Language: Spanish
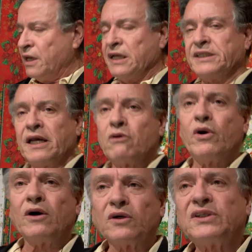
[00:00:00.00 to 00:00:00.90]
Y si el
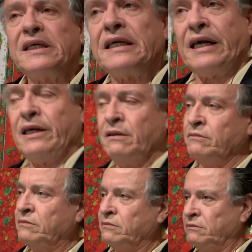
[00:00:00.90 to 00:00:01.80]
juego sigue,
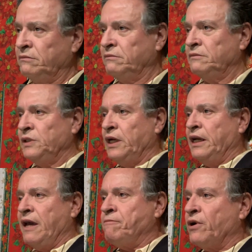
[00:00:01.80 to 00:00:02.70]

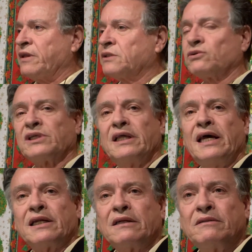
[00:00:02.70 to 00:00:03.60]
¿qué puede
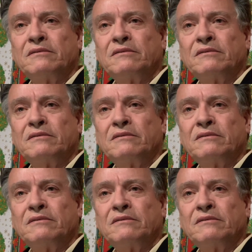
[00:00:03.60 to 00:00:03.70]
suceder?